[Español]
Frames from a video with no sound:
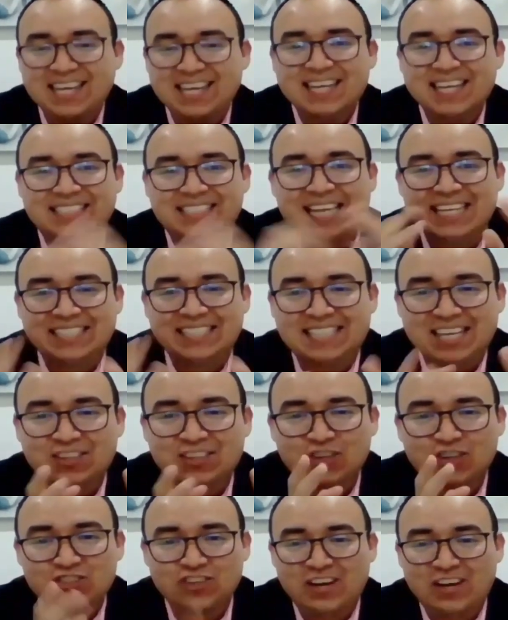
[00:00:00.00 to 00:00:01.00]

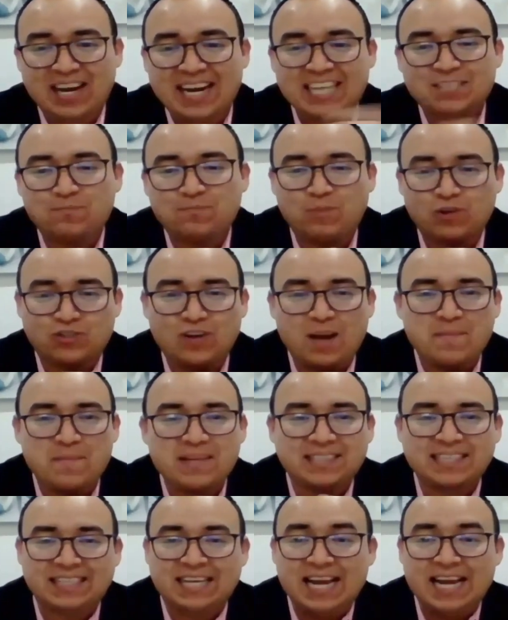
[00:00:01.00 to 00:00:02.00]
600 dólares por solamente
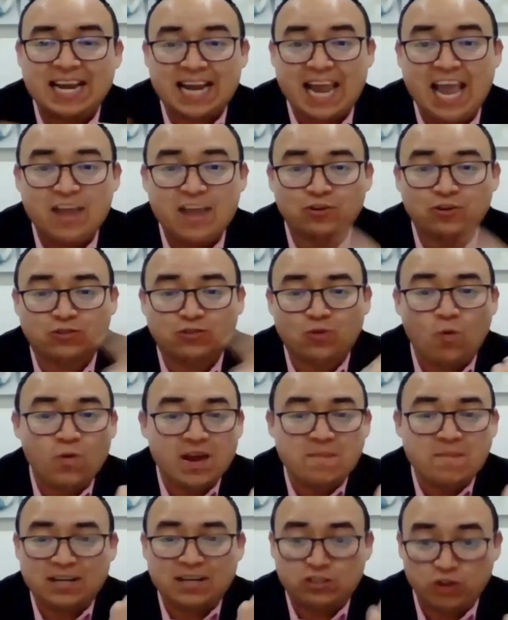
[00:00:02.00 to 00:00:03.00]
tener ellos una
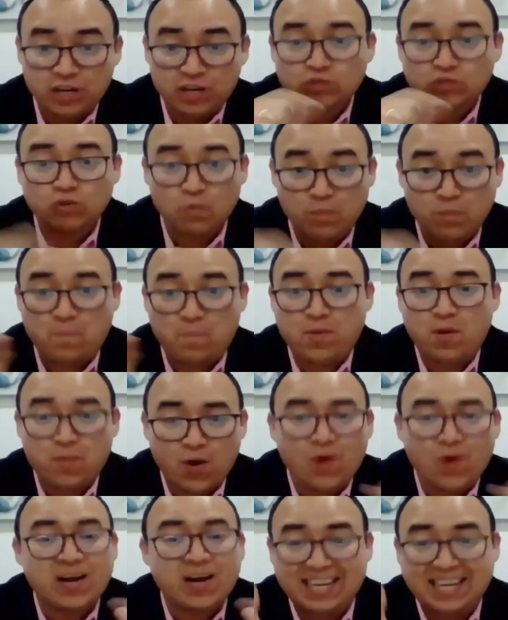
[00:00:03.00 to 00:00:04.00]
inversión en su propio
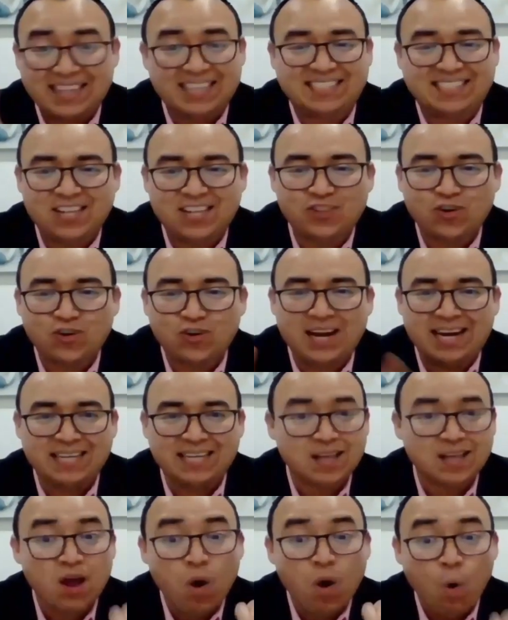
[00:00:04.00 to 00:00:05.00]
broker de 100
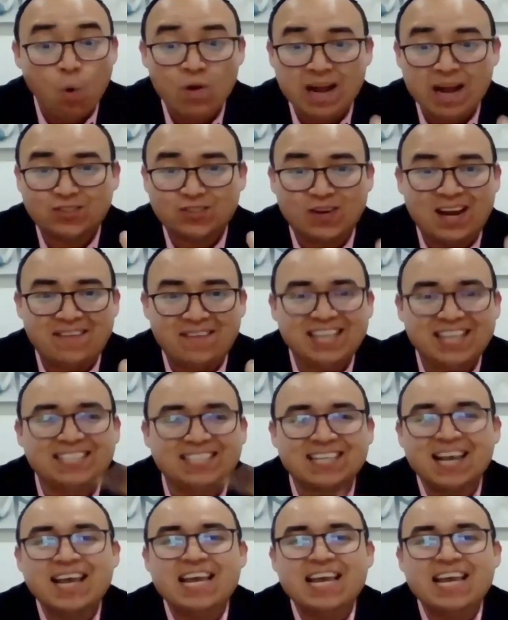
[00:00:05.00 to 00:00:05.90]
dólares una sola vez